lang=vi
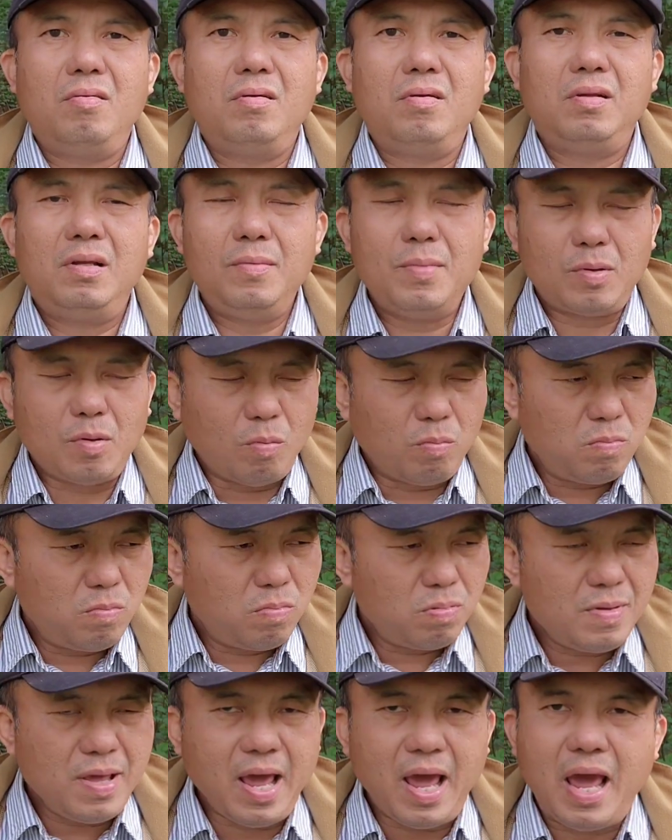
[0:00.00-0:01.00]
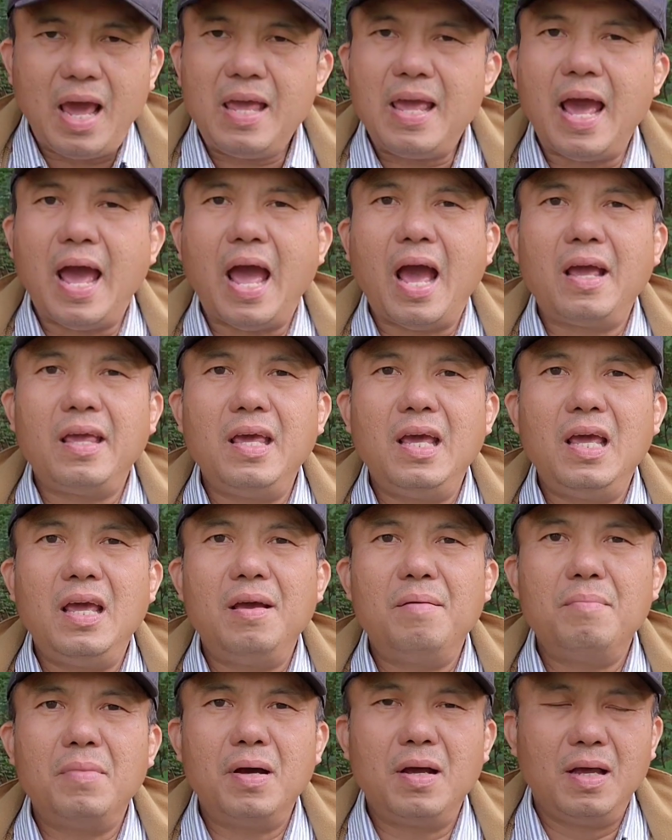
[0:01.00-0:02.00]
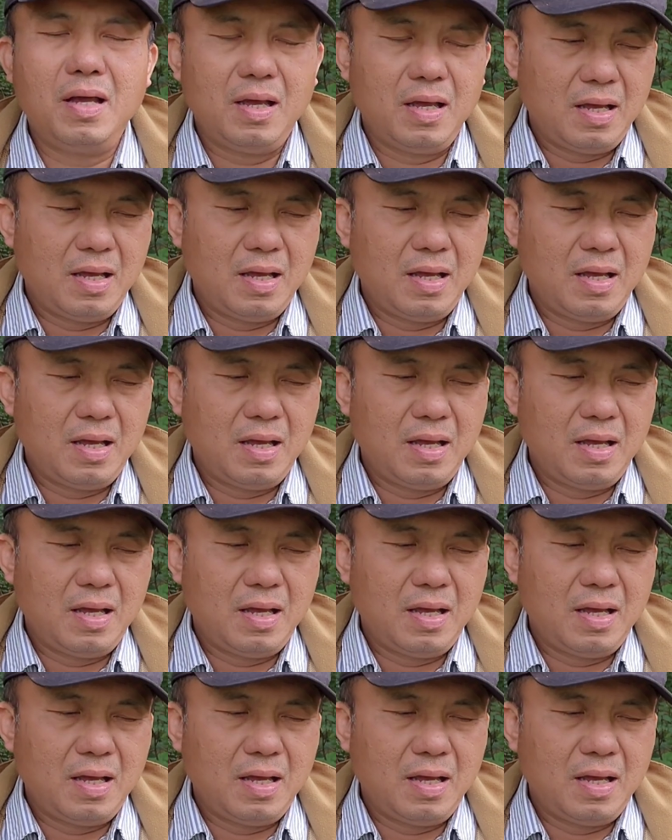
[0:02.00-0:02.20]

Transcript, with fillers: nhưng mà cũng dễ dàng gì mà